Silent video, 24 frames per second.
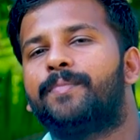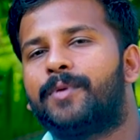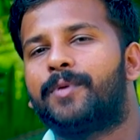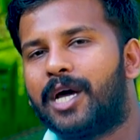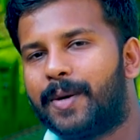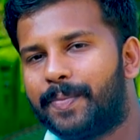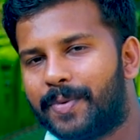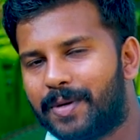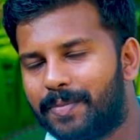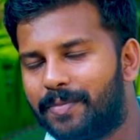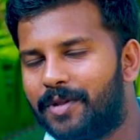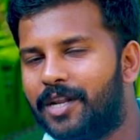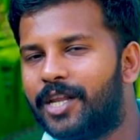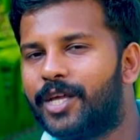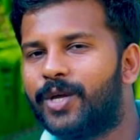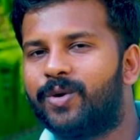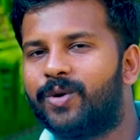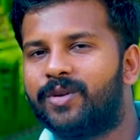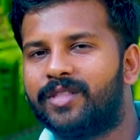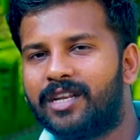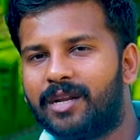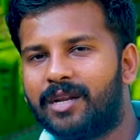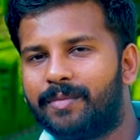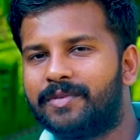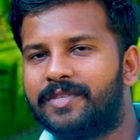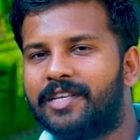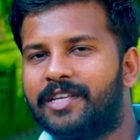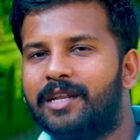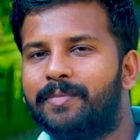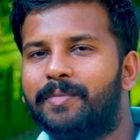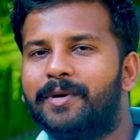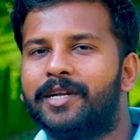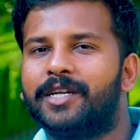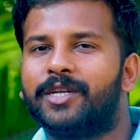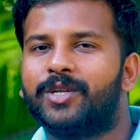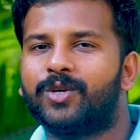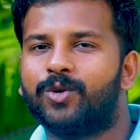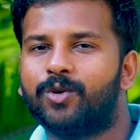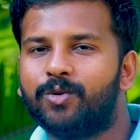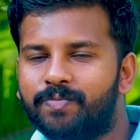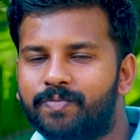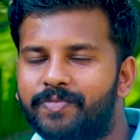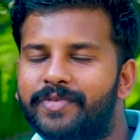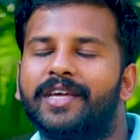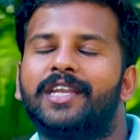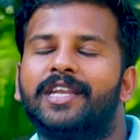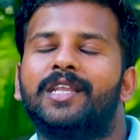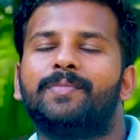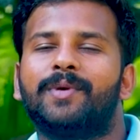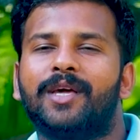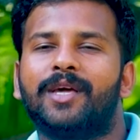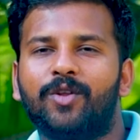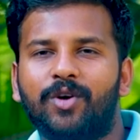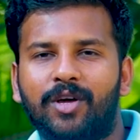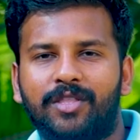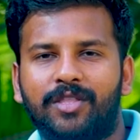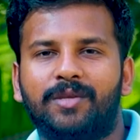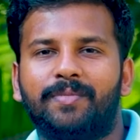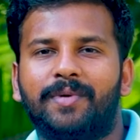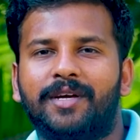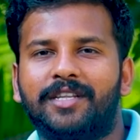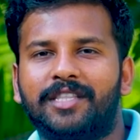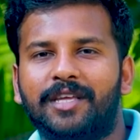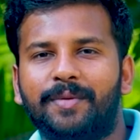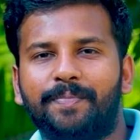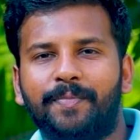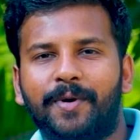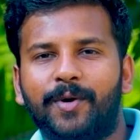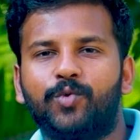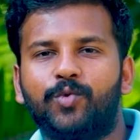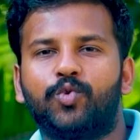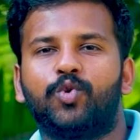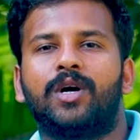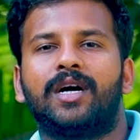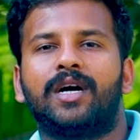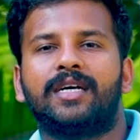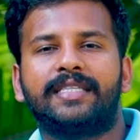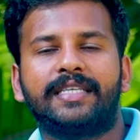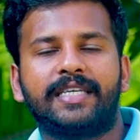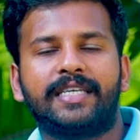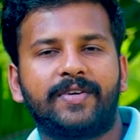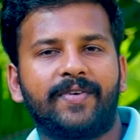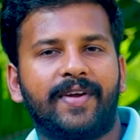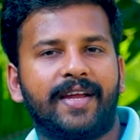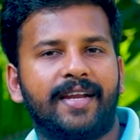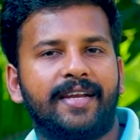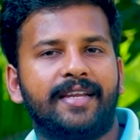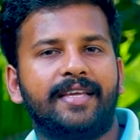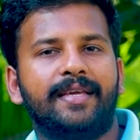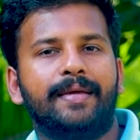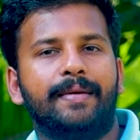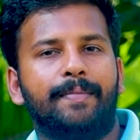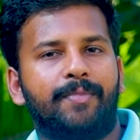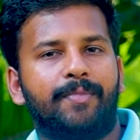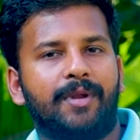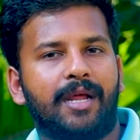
ப்ராப்பர் பில்லிங்கோடு தான் நம்ம சேல் பண்ணிகிட்ருக்கோம் இனிமேலும் அந்த மாதிரி தான் பண்ணுவோம் அதுக்கு வேண்டி